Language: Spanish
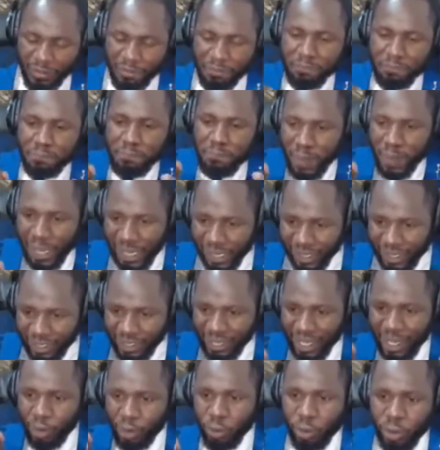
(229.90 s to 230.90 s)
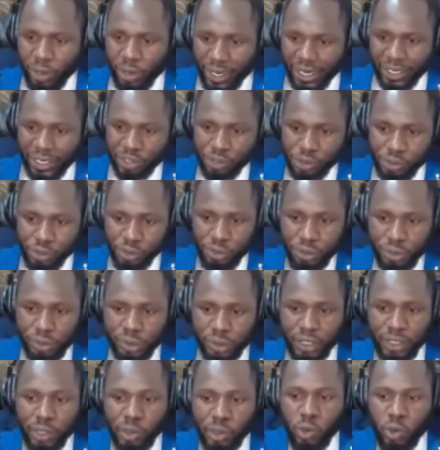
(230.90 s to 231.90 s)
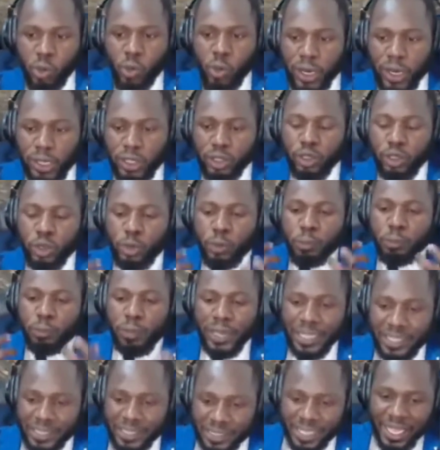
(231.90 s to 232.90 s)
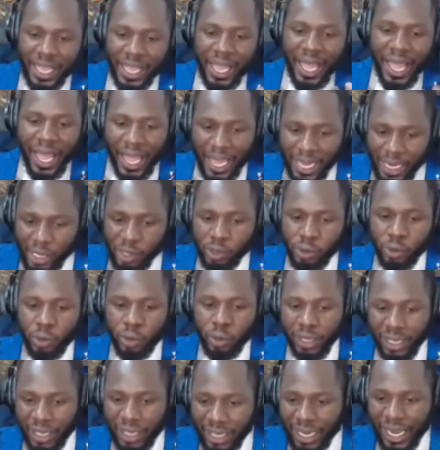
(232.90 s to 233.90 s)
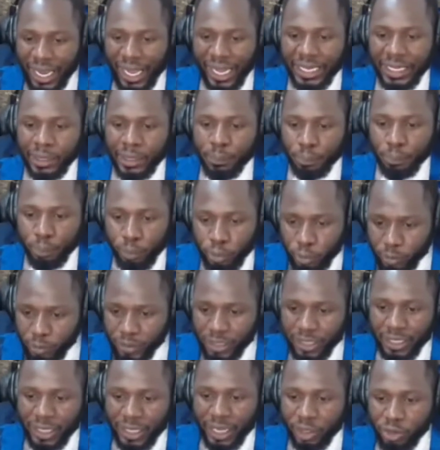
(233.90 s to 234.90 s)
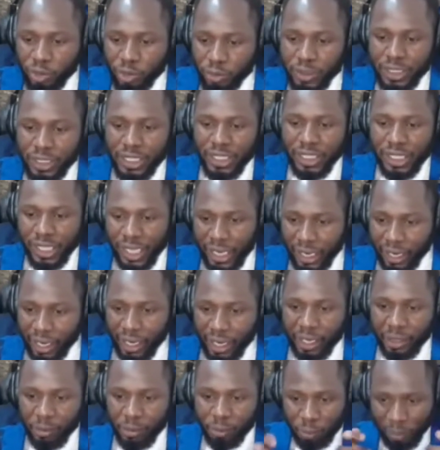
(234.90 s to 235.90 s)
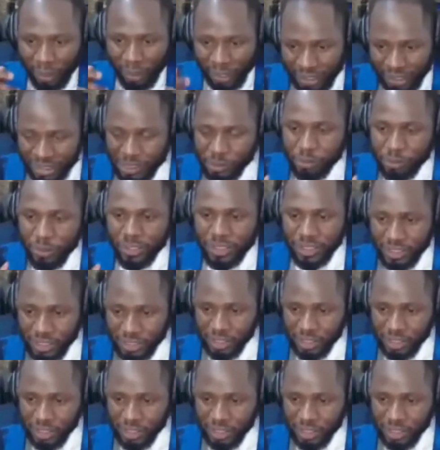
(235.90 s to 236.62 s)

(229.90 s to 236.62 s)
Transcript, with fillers: en varias ocasiones cuando pasa algo en la República Dominicana, el país